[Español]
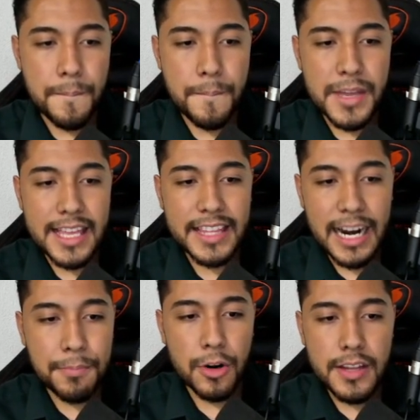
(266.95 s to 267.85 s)
mediante
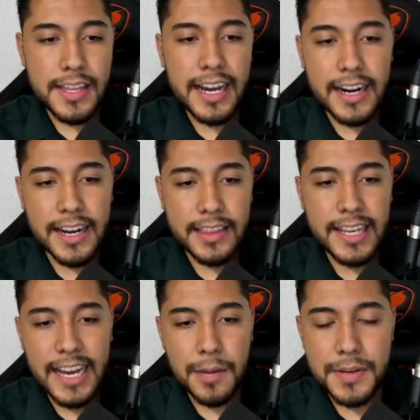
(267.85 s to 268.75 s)
la política
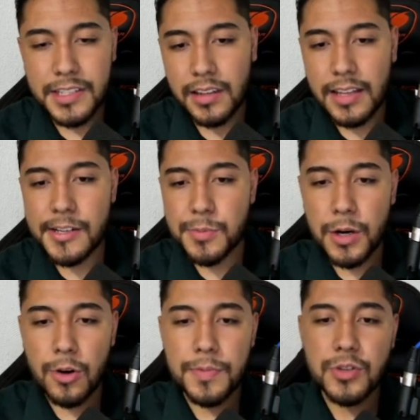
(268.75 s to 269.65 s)
energética del presidente Andrés
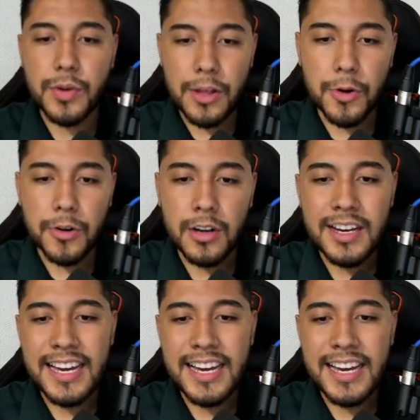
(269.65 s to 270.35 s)
Manuel López Obrador,